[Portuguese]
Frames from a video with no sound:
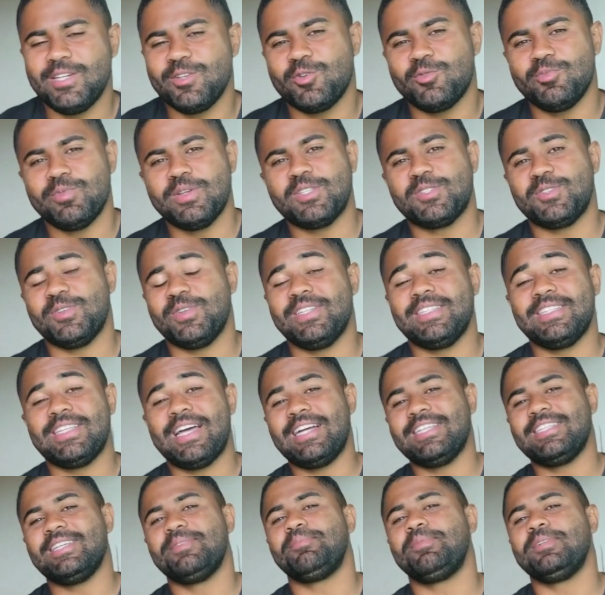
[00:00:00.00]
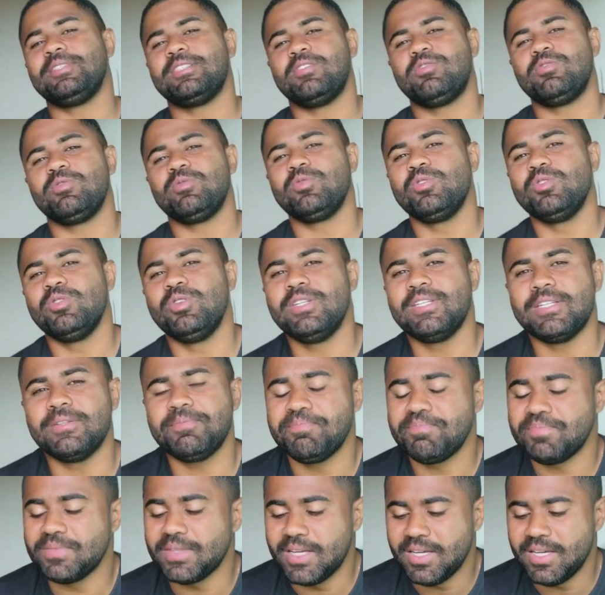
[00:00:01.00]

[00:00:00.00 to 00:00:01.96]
ele começou a andar e depois afundou, né?